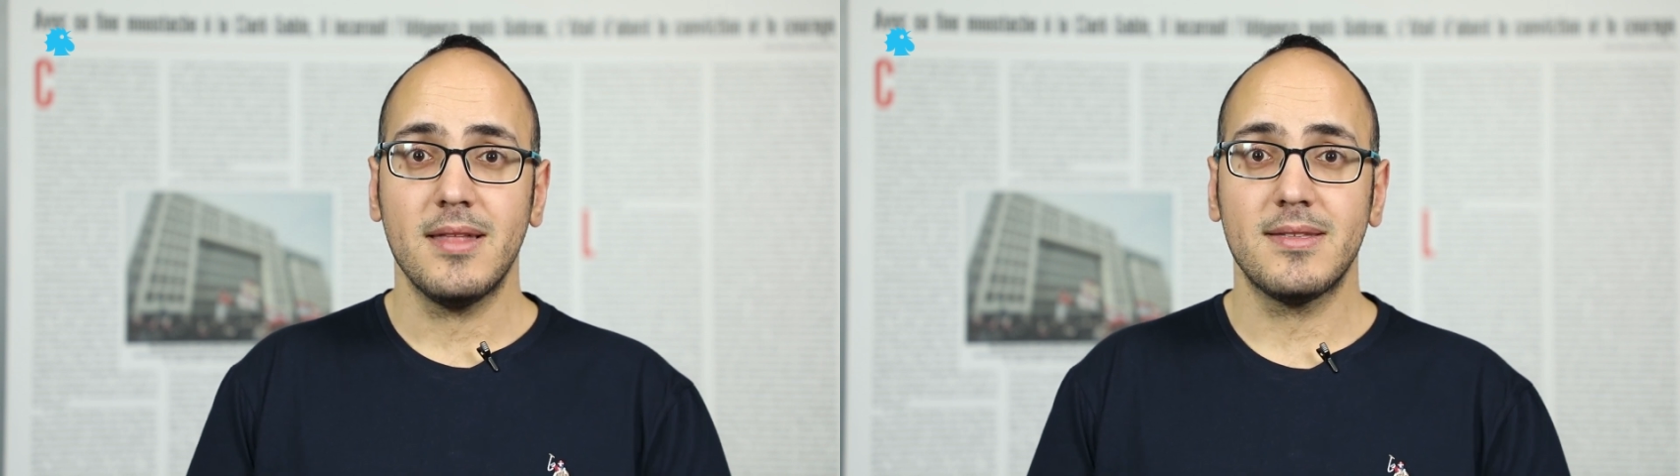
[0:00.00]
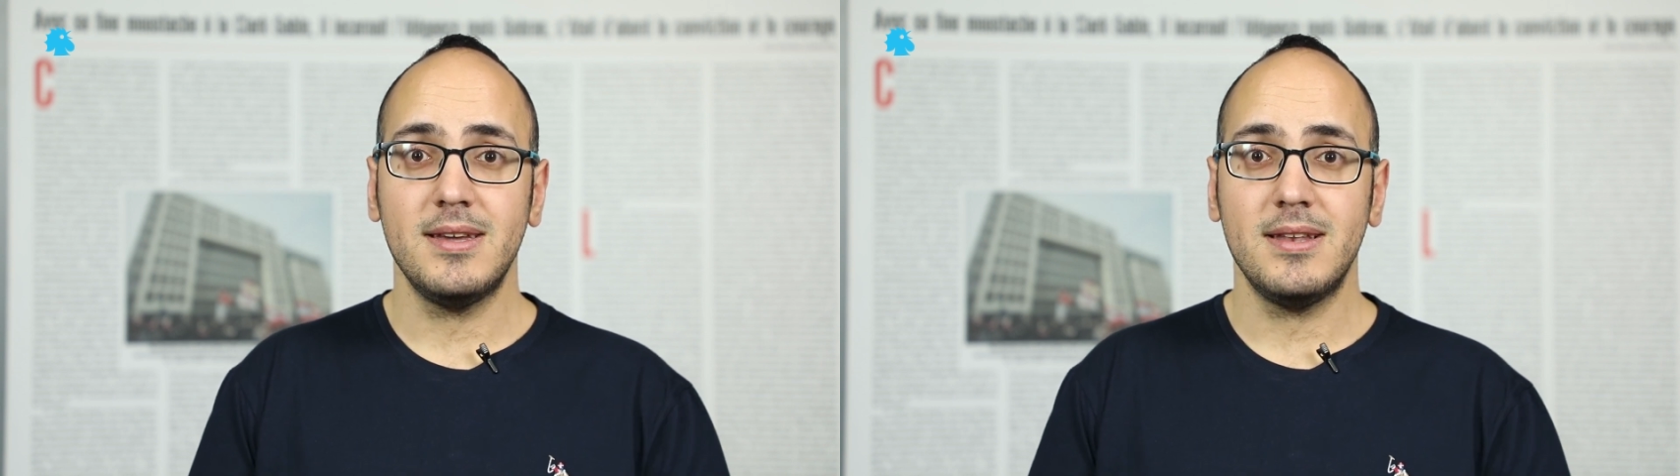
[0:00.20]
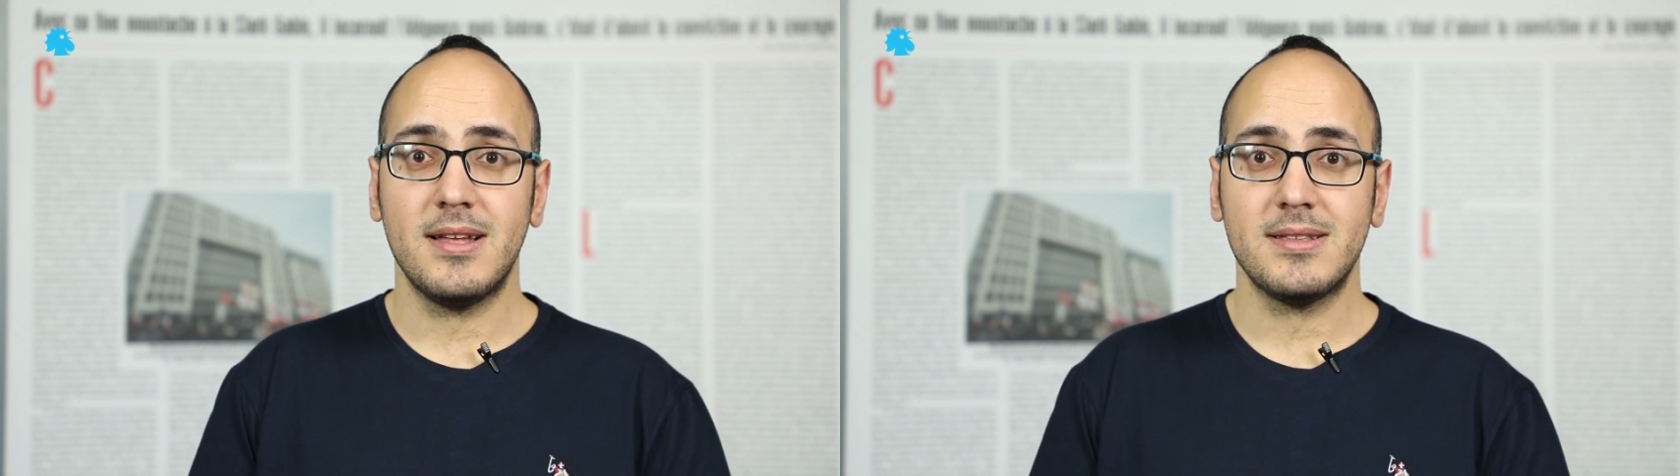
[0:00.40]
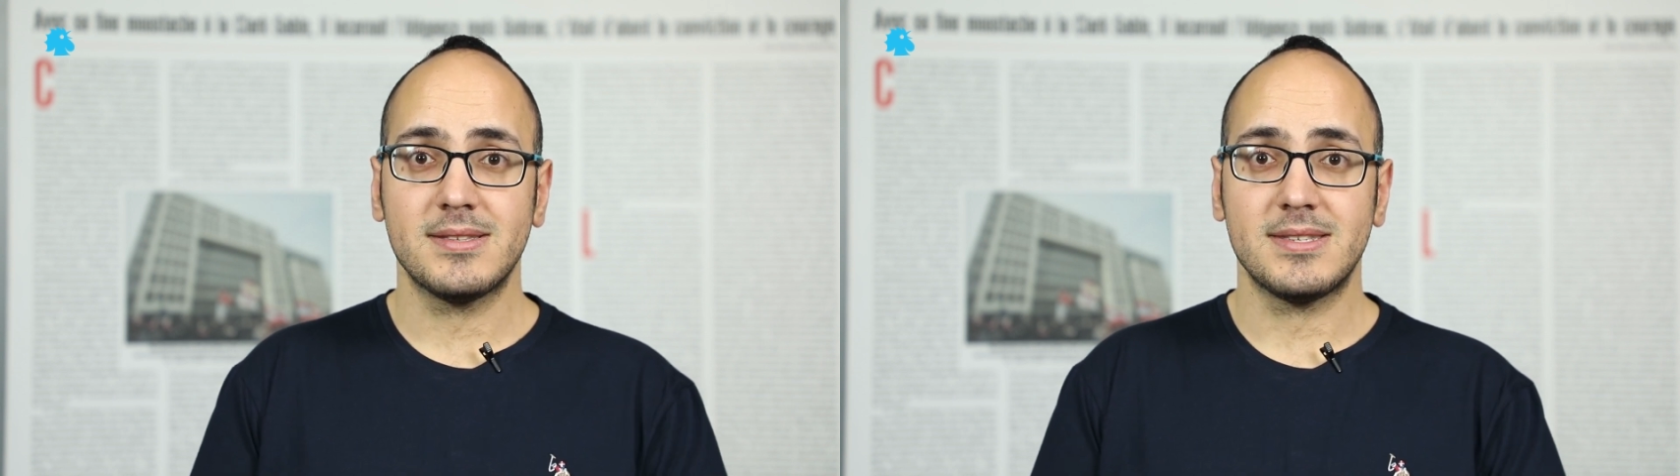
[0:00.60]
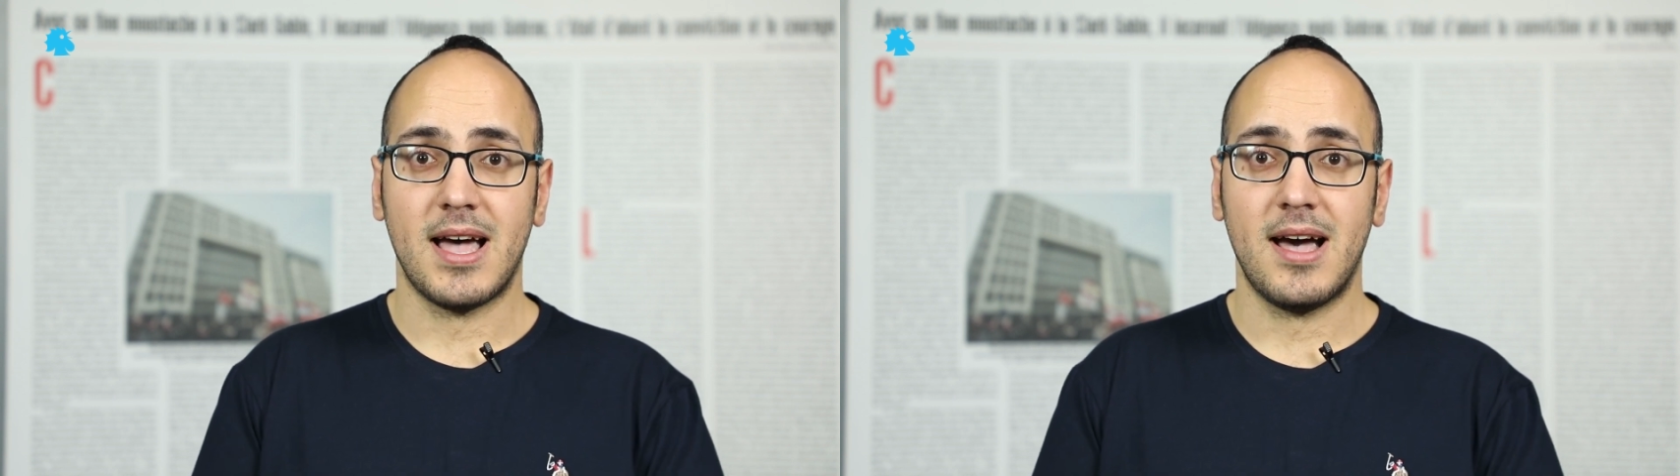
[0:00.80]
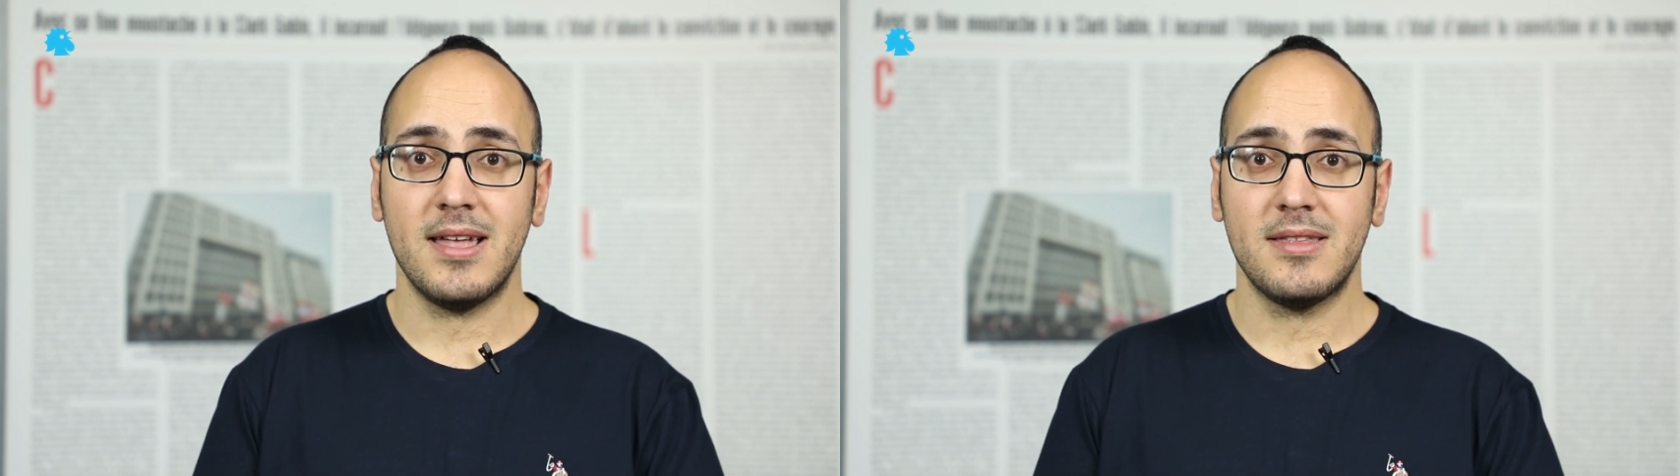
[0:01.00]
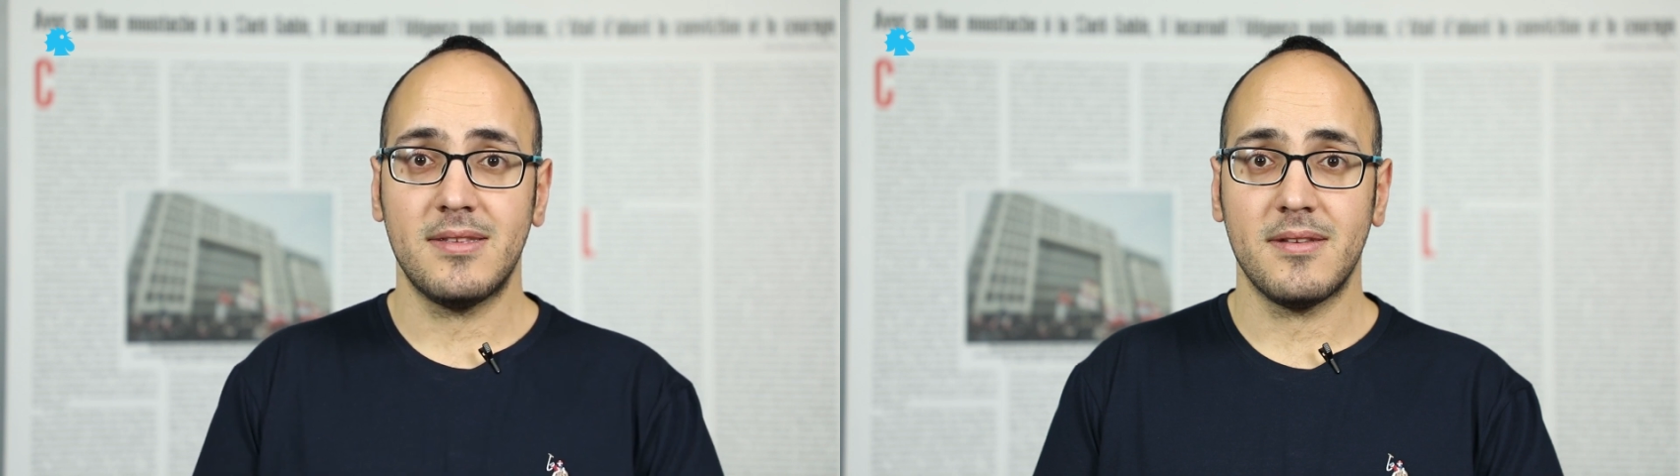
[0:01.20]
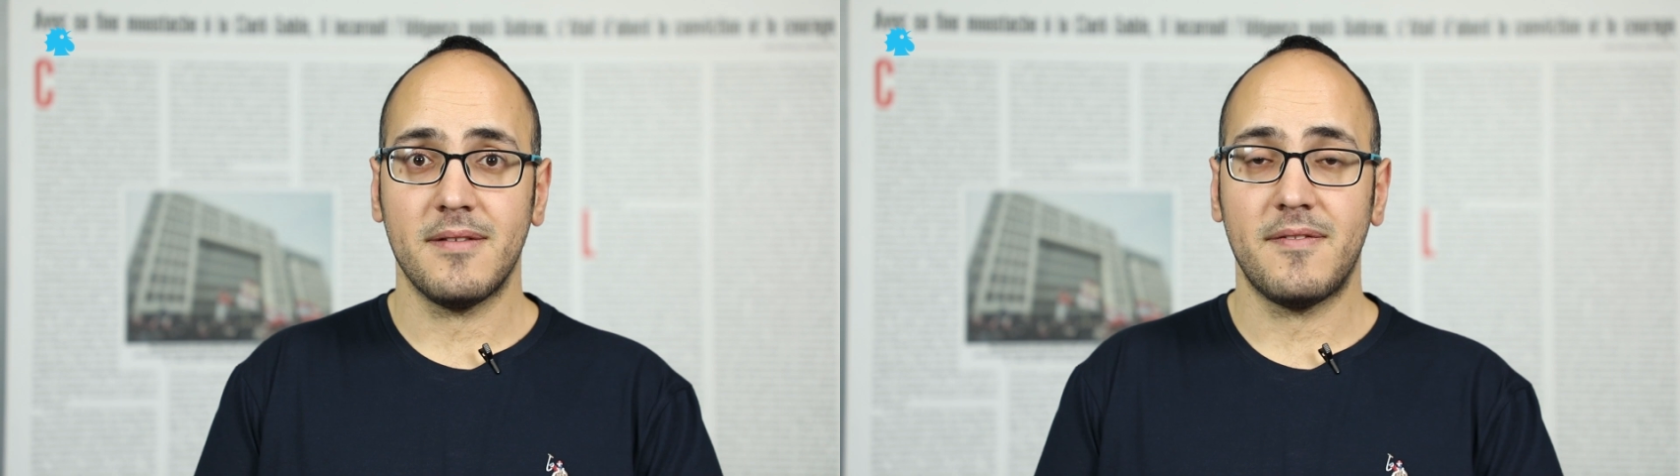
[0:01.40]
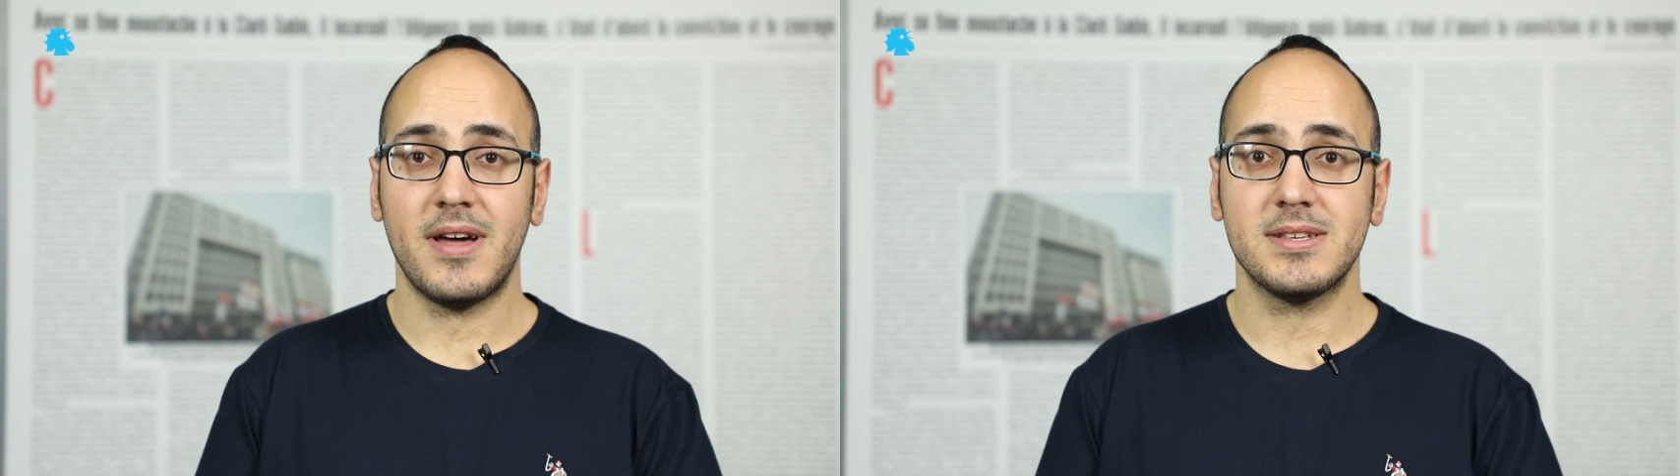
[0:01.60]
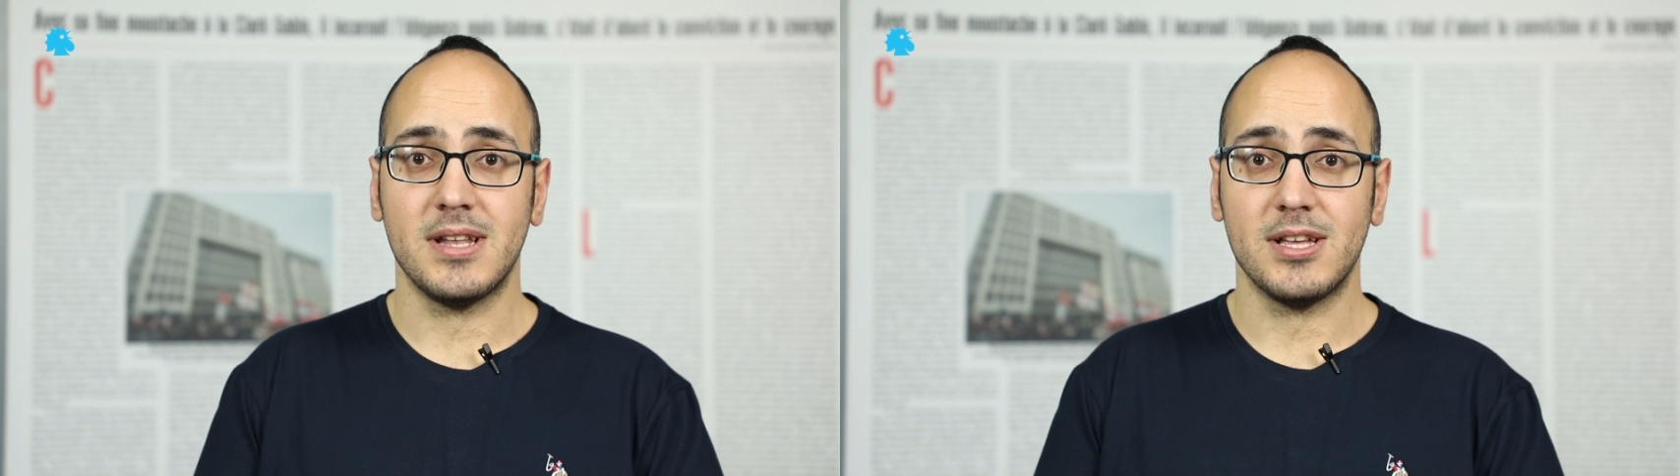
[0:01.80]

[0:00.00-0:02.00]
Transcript: طيلة ساعات فرز